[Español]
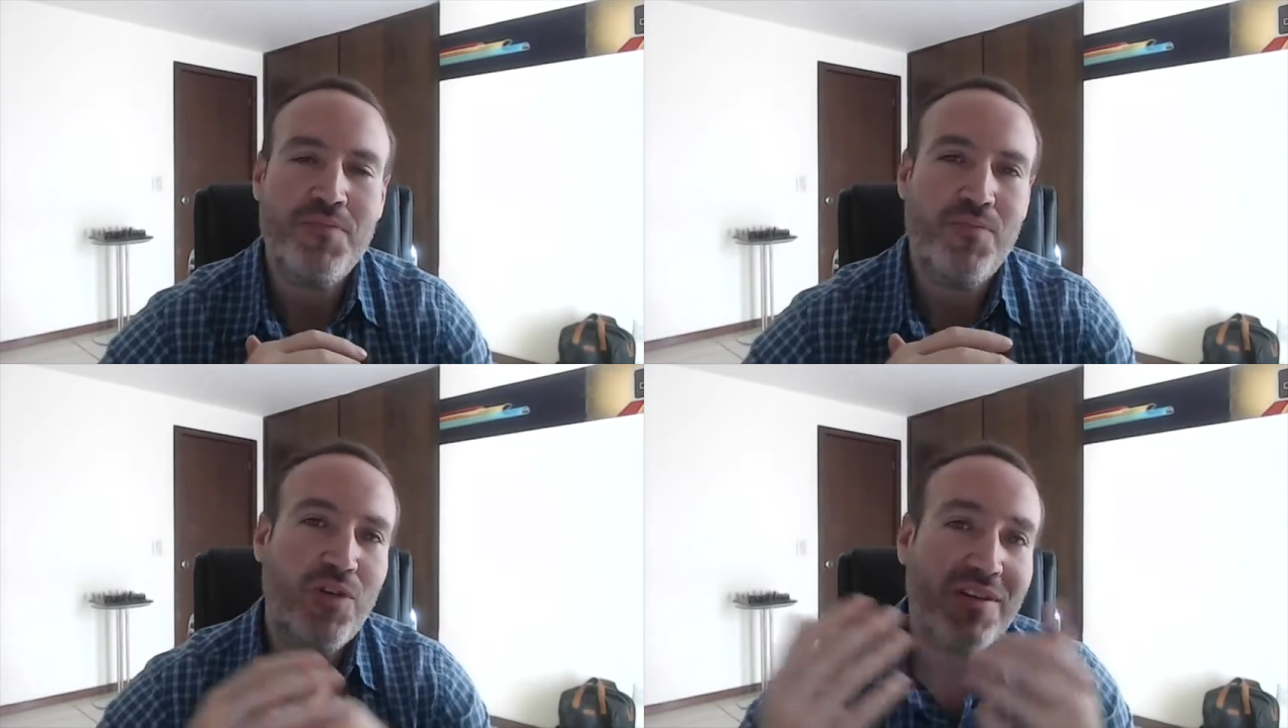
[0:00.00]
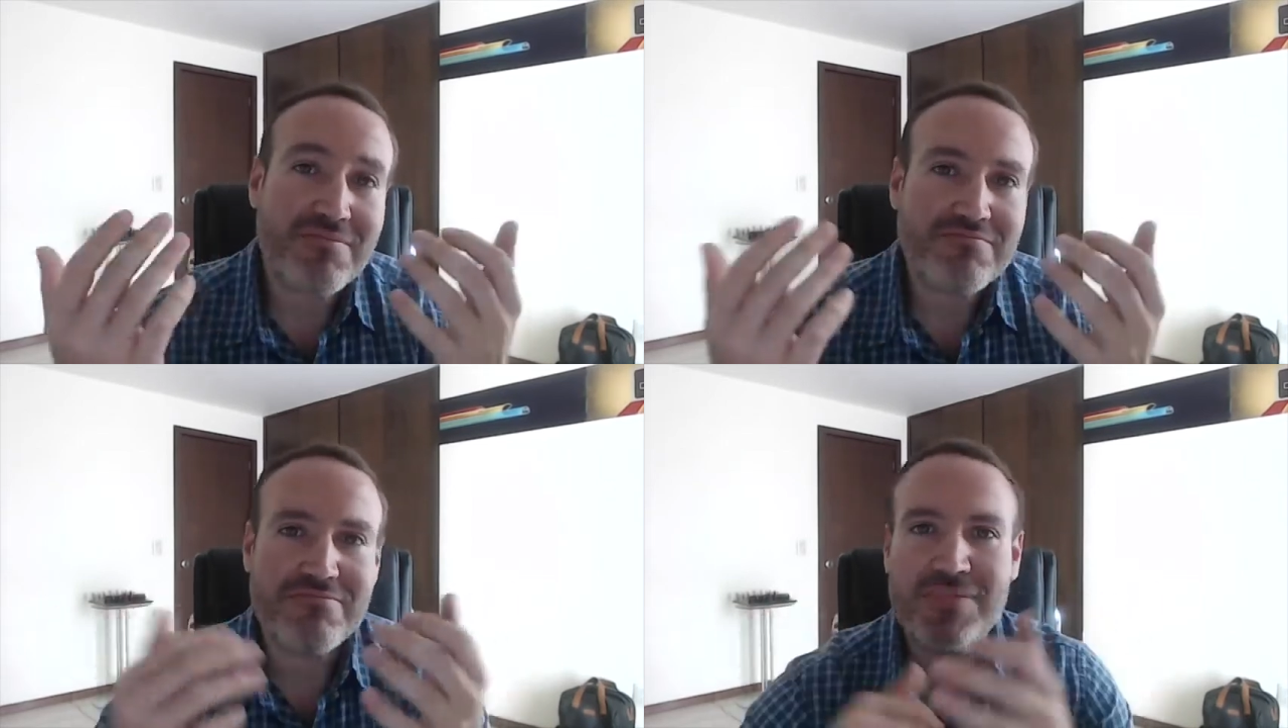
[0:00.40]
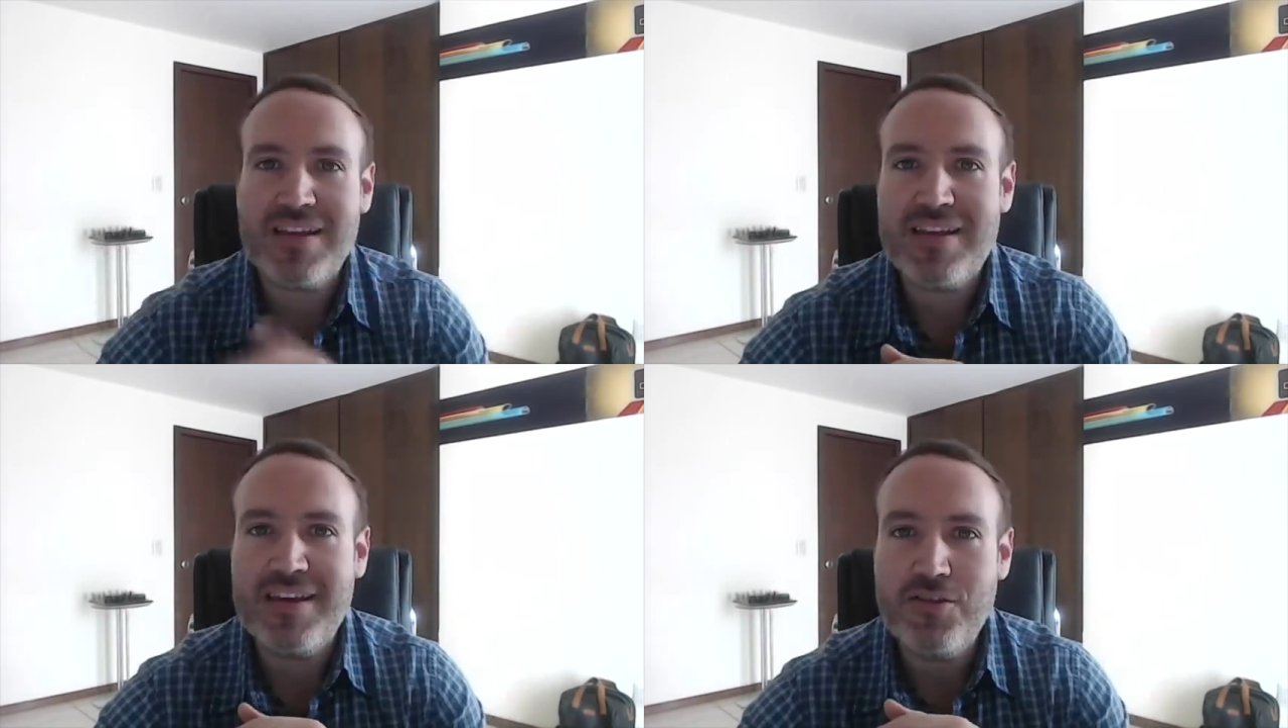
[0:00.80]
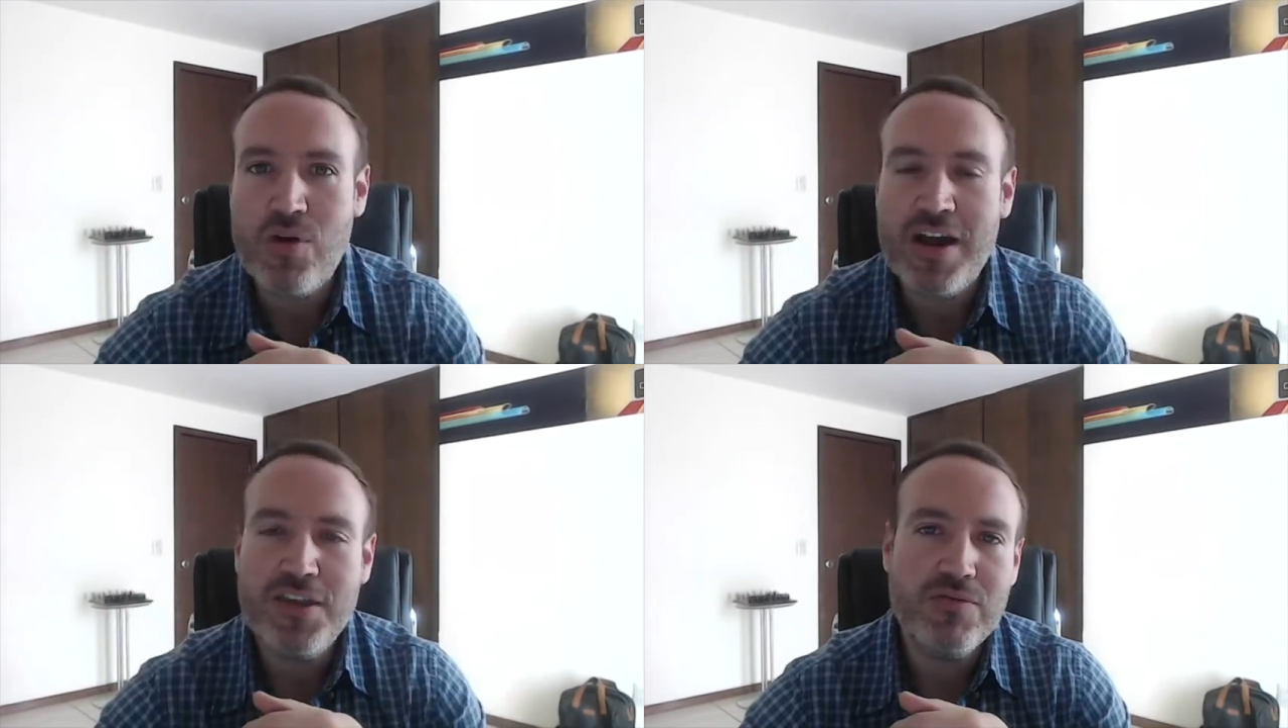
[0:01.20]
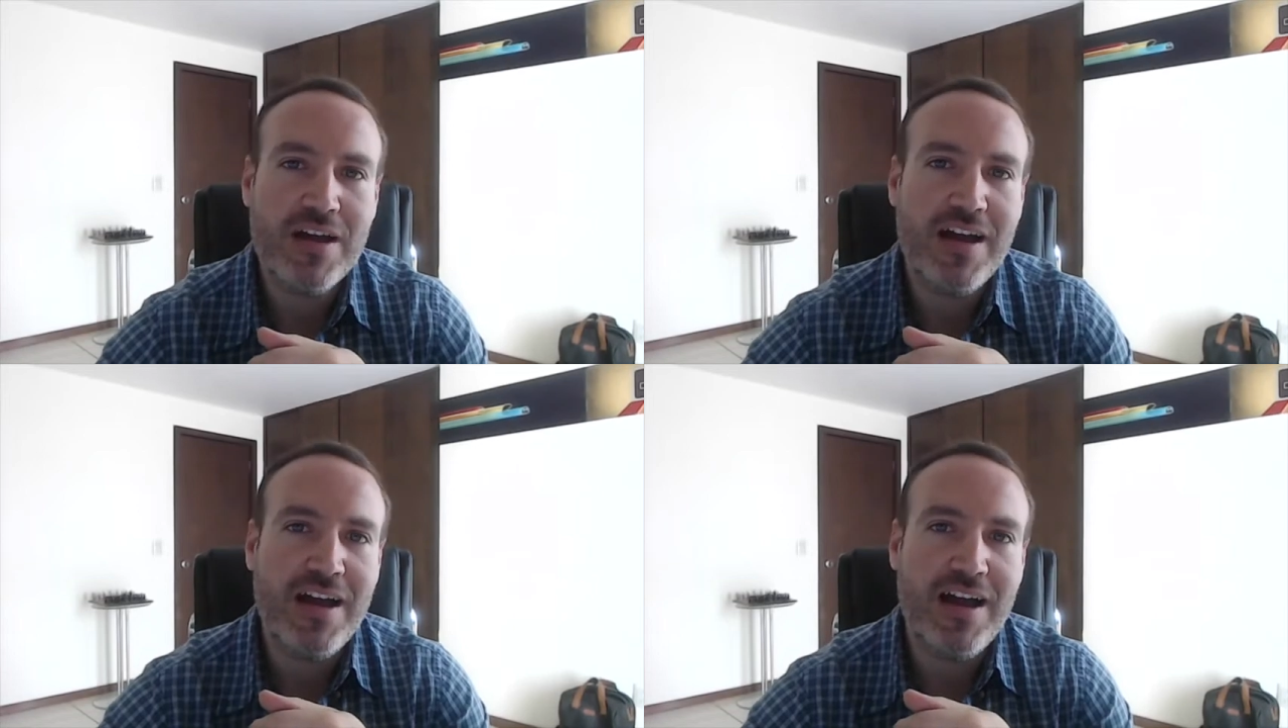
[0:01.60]
pues que no hay
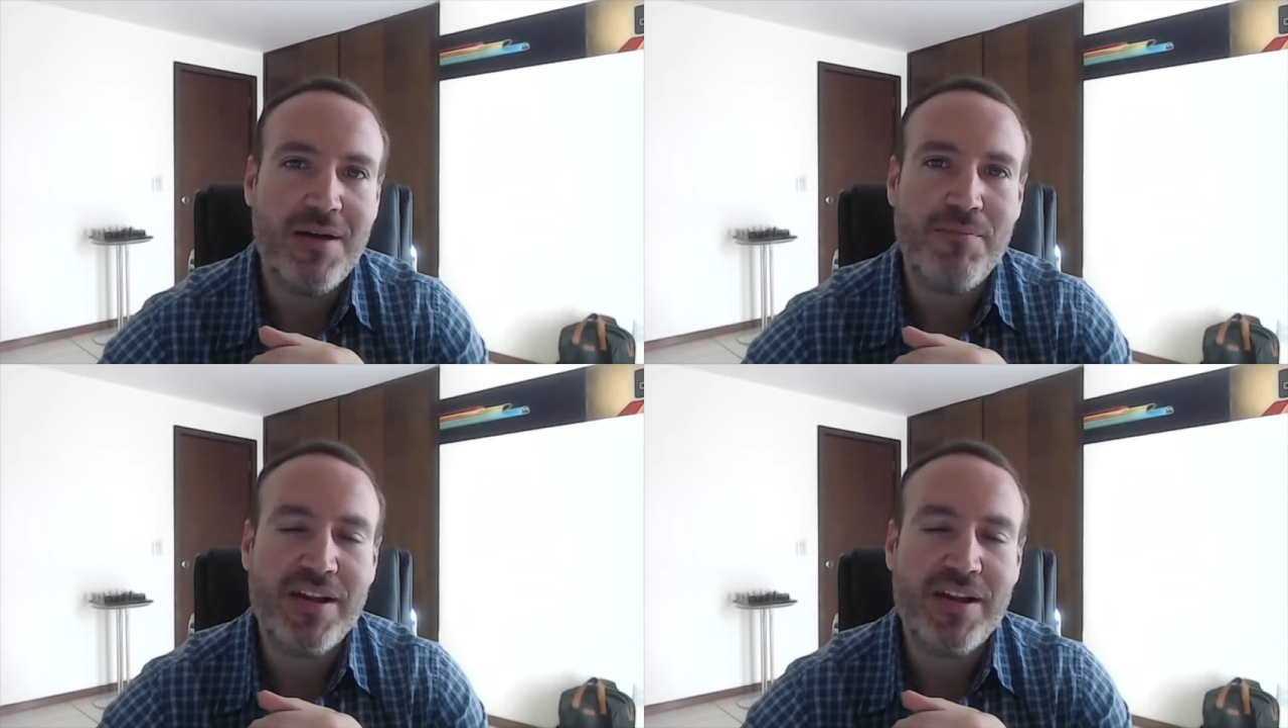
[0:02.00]
una